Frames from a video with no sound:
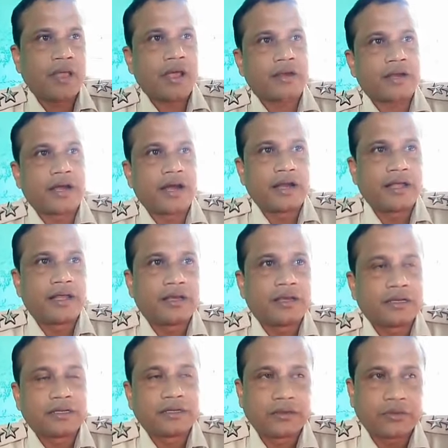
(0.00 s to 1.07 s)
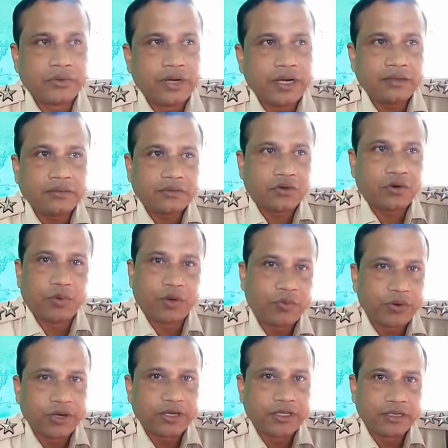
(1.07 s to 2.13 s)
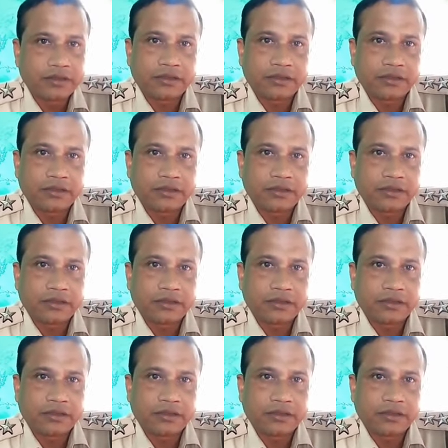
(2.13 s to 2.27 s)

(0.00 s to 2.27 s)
একটা গাড়ি কইরা কুমারপুরের